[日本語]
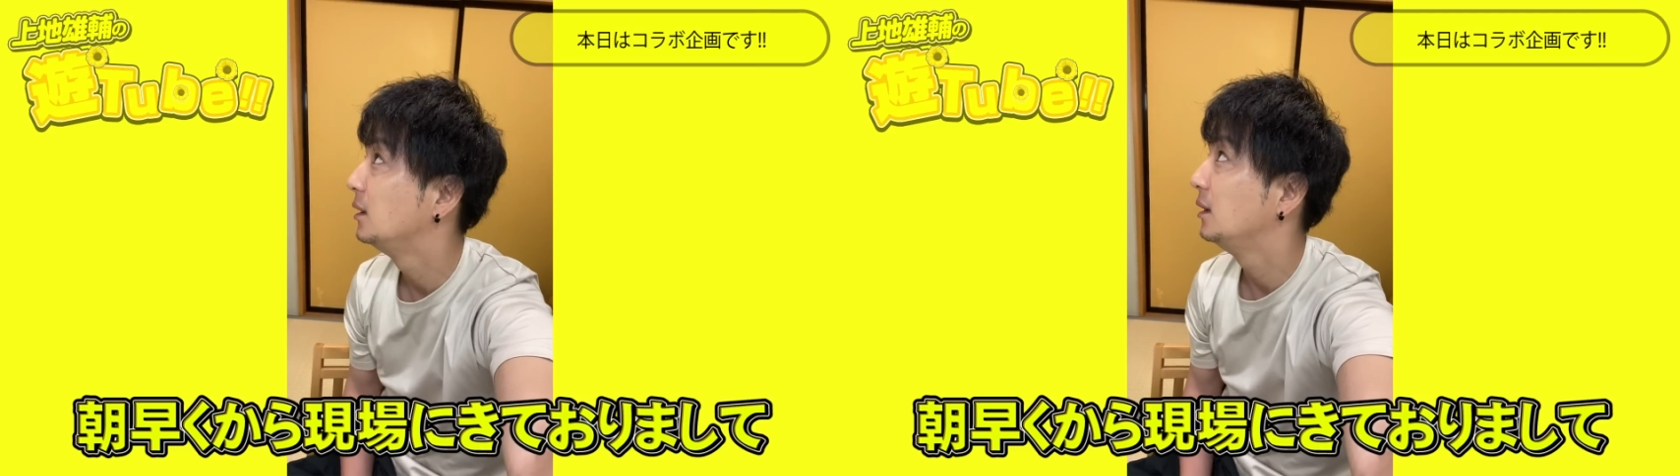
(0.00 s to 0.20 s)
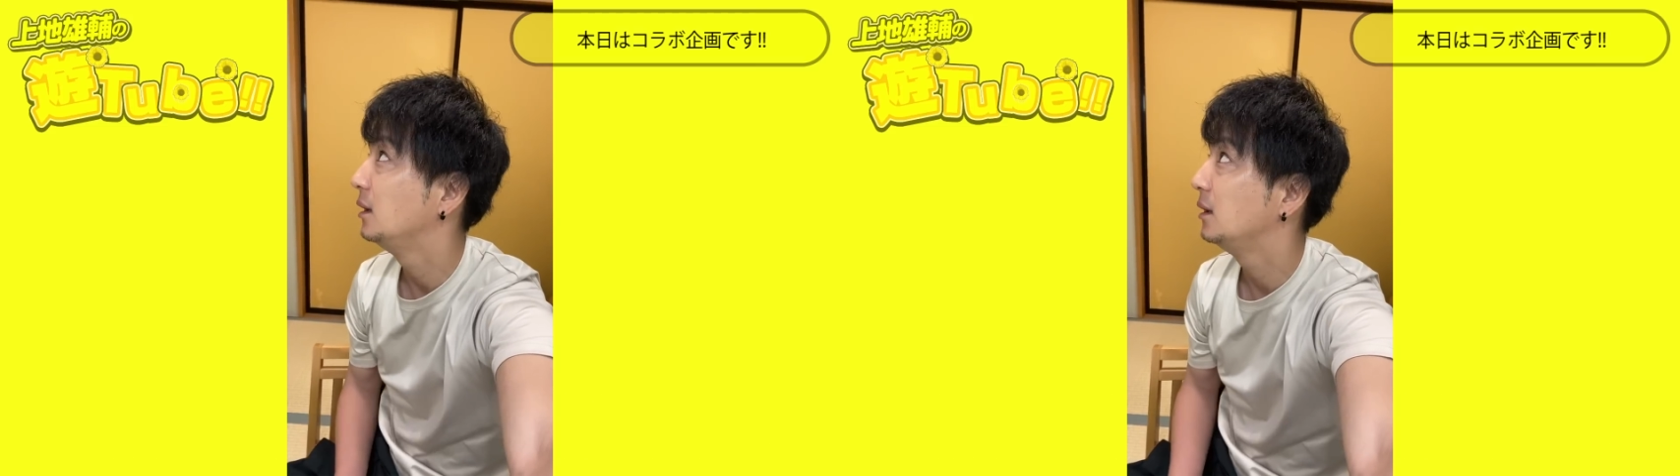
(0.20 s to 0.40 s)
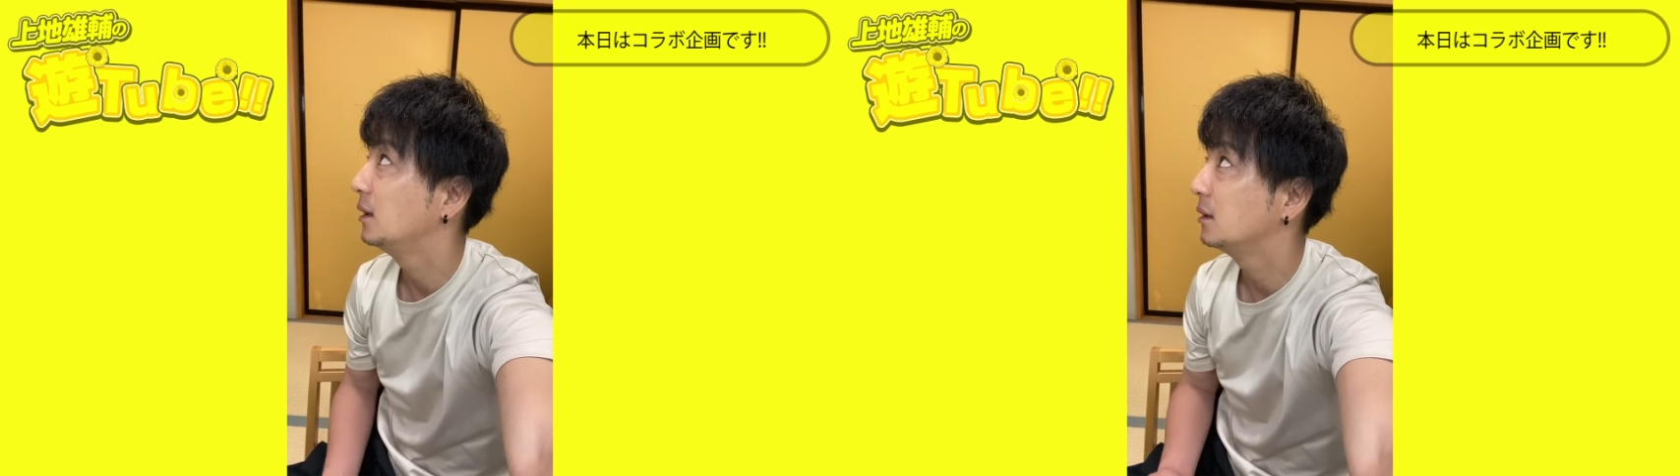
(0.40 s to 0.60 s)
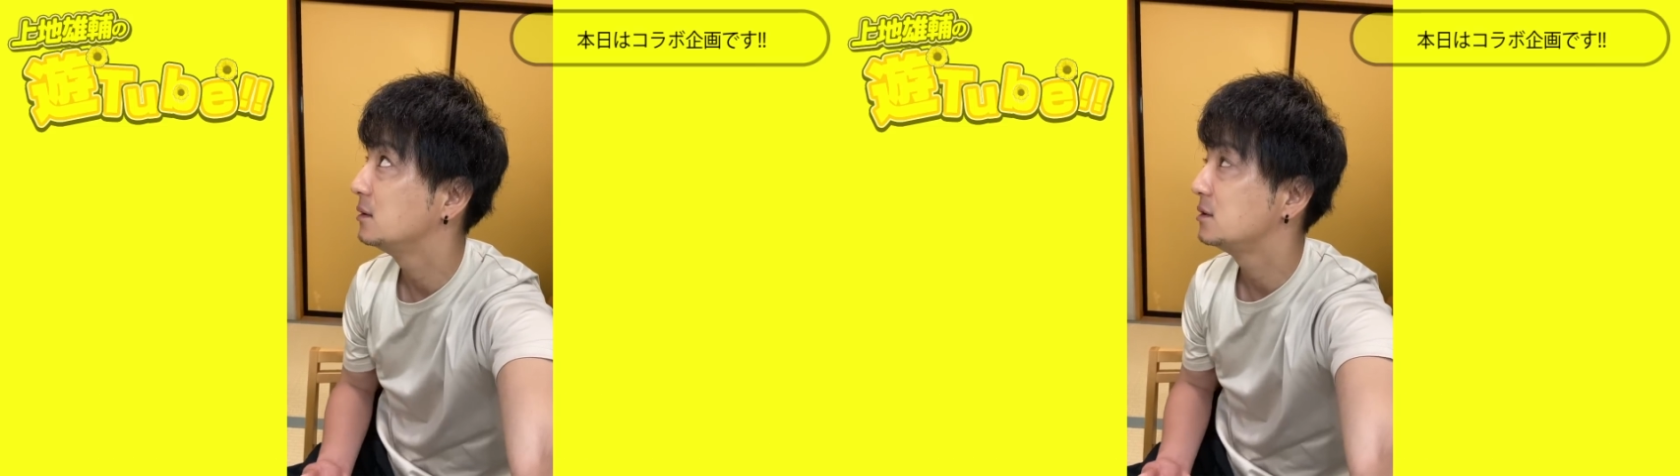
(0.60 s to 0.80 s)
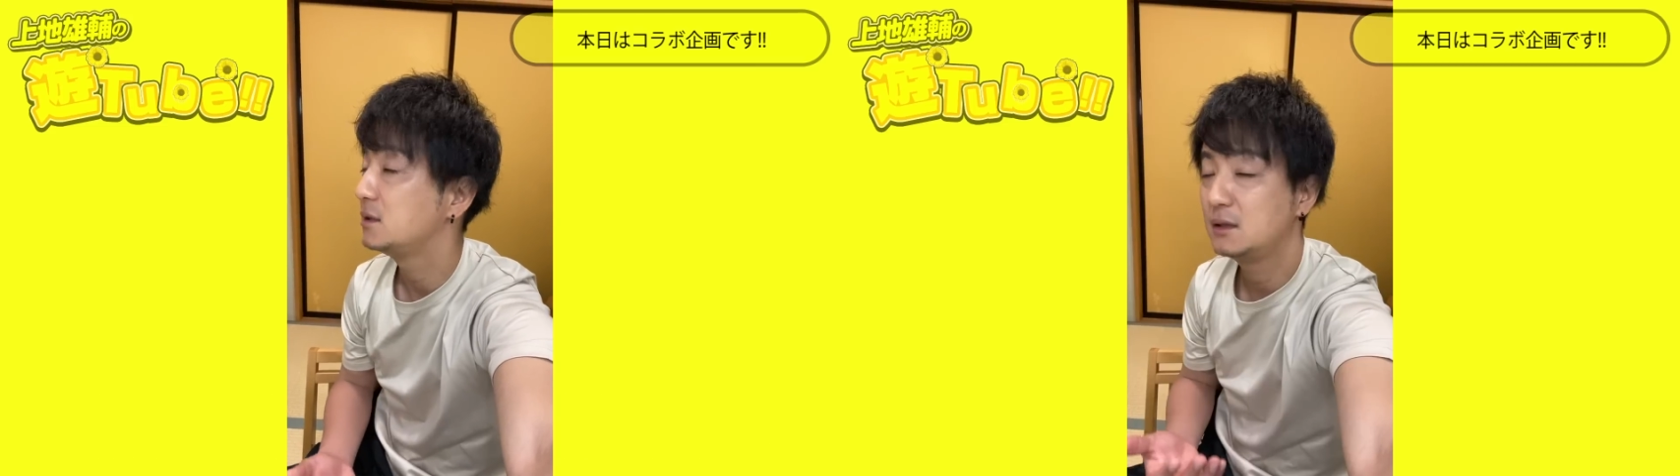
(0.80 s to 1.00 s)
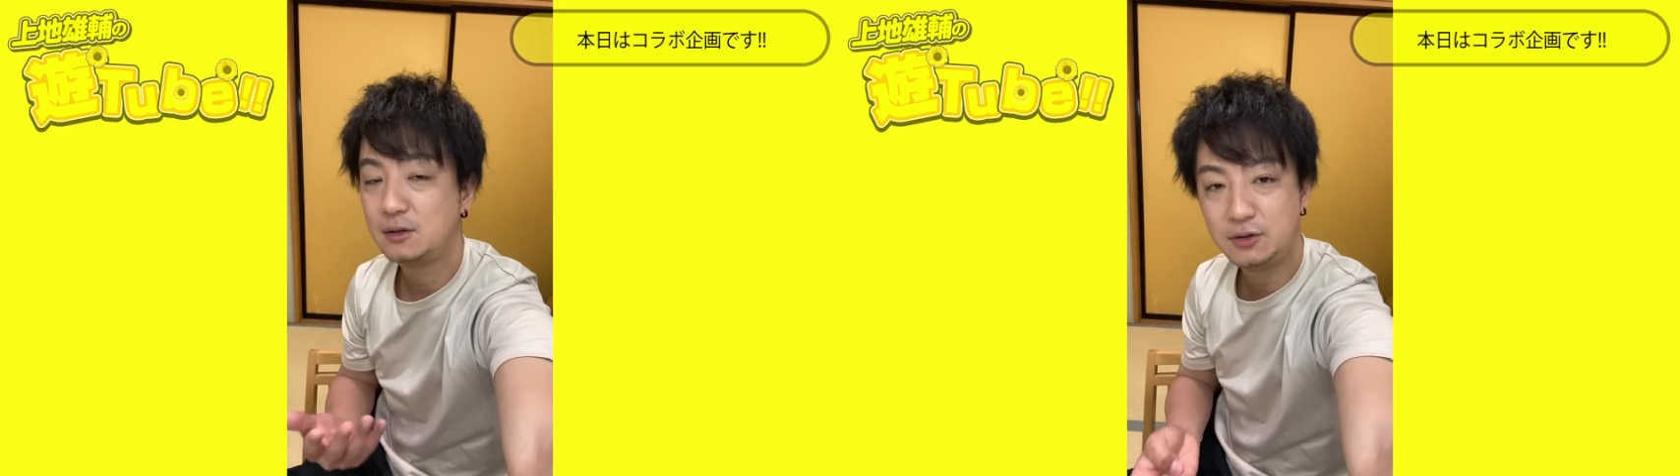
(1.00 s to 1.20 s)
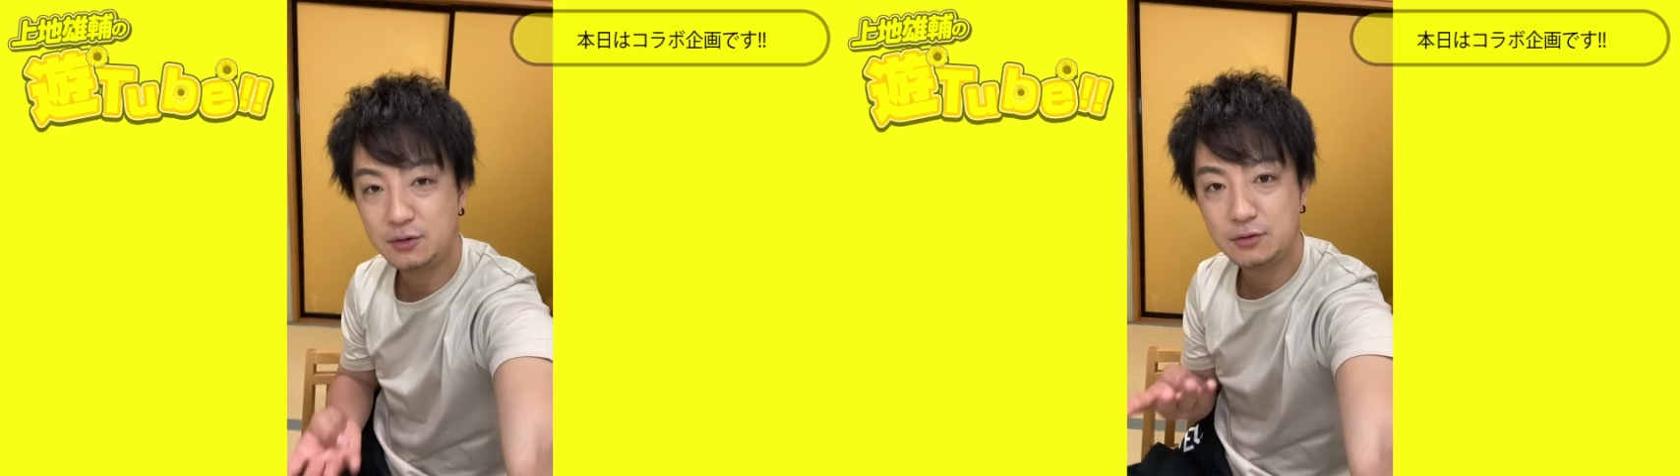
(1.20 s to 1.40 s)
えー、8、